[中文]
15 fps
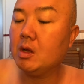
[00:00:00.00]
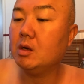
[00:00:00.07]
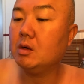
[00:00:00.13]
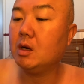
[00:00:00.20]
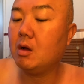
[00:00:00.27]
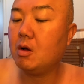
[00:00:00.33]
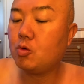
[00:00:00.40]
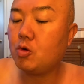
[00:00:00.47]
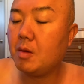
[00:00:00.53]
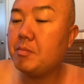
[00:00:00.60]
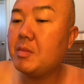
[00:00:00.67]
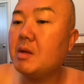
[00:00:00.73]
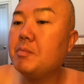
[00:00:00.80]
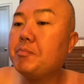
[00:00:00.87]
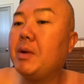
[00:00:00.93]
然后宽
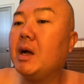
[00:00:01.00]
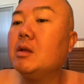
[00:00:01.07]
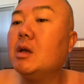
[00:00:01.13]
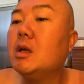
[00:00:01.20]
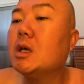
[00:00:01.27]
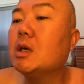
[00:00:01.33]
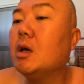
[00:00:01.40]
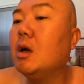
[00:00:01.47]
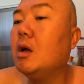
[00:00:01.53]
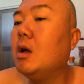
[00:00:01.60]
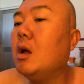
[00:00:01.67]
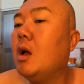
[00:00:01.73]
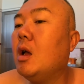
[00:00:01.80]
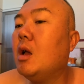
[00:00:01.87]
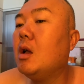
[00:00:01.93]
面板的那
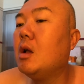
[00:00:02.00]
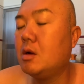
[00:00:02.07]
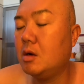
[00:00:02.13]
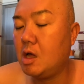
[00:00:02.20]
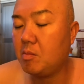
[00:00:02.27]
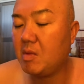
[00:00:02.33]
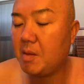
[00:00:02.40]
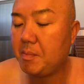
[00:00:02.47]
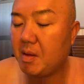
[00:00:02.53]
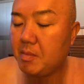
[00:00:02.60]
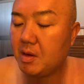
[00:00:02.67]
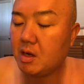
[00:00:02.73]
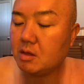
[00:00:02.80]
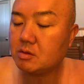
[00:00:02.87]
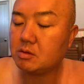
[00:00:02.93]
个老妈拌
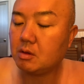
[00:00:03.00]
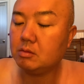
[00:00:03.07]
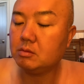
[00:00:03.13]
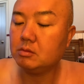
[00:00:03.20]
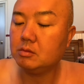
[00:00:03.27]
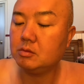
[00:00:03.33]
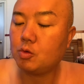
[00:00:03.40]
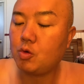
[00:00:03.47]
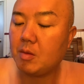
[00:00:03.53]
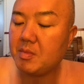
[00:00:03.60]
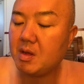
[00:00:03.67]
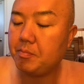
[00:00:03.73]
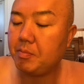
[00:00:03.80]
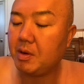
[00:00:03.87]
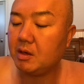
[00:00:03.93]
面那种宽
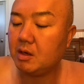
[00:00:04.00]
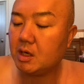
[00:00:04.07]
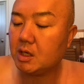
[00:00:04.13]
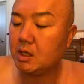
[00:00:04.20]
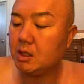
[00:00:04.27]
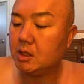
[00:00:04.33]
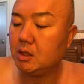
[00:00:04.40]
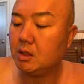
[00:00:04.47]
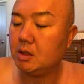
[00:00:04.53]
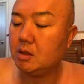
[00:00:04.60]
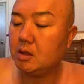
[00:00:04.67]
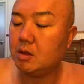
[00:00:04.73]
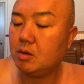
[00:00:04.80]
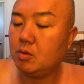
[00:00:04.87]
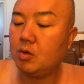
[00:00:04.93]
面板那个，
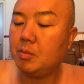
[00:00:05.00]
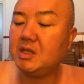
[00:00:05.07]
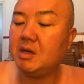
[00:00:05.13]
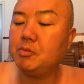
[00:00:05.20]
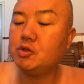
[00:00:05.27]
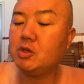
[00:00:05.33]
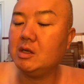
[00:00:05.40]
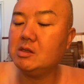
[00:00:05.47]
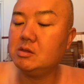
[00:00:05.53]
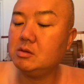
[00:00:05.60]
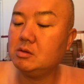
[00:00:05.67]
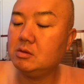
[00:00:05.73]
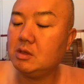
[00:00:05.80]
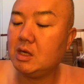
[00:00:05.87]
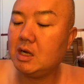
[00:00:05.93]
我比较不喜欢
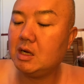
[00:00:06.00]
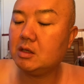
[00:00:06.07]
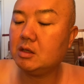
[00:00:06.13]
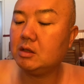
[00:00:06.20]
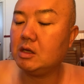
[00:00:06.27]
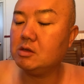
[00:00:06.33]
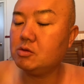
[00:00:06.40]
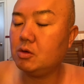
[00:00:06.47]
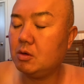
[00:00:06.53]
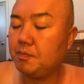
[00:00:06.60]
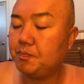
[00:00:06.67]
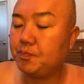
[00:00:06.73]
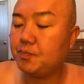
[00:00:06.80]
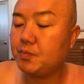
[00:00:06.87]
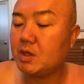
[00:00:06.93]
吃。它那个等于说
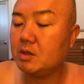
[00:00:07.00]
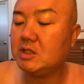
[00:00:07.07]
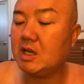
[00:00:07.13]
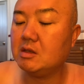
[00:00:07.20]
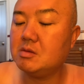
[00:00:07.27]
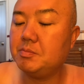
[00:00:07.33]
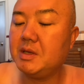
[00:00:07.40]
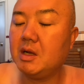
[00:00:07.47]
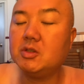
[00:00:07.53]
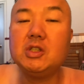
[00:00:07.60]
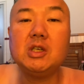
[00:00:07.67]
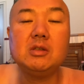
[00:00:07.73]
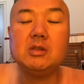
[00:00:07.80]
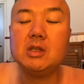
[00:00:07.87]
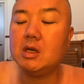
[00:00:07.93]
酱是比较
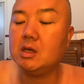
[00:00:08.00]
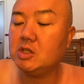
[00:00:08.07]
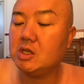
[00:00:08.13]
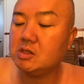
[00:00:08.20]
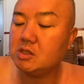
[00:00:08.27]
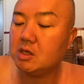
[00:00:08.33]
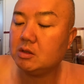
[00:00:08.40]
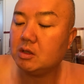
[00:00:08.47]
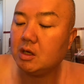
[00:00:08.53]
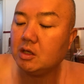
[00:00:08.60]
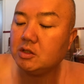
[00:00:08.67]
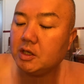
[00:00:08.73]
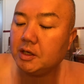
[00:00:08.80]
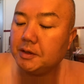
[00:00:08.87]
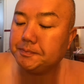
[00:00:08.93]
清的、清澈的，而
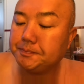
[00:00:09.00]
且。